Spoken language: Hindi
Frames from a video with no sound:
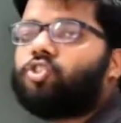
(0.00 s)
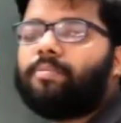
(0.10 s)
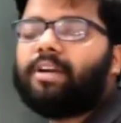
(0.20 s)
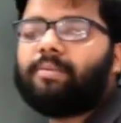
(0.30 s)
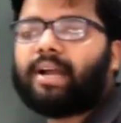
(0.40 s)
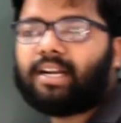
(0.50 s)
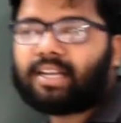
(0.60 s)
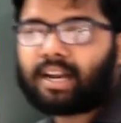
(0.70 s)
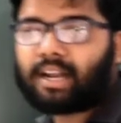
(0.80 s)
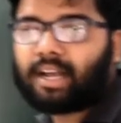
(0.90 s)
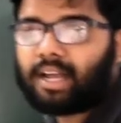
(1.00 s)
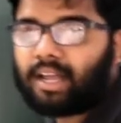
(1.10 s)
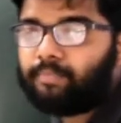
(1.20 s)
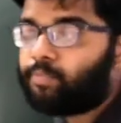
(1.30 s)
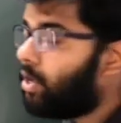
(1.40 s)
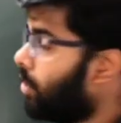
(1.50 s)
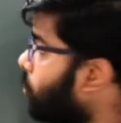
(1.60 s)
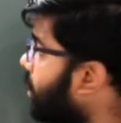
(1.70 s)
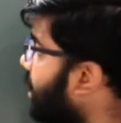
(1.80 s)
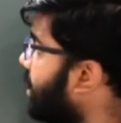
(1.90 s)
रेशियो में डिवाइड कर रहा है
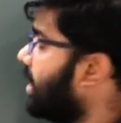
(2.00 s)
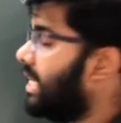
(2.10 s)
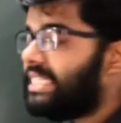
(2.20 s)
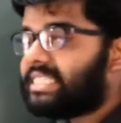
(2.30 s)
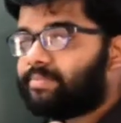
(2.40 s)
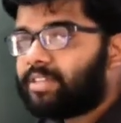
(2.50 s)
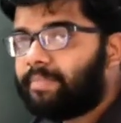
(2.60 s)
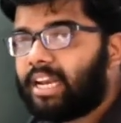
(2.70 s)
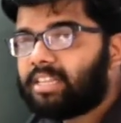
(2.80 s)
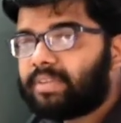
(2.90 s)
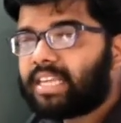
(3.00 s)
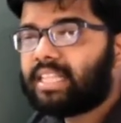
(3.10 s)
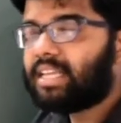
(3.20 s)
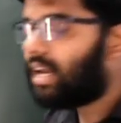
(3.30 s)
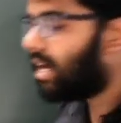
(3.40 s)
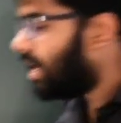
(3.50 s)
तो देखिए सबसे पहले इसमें क्या ध्यान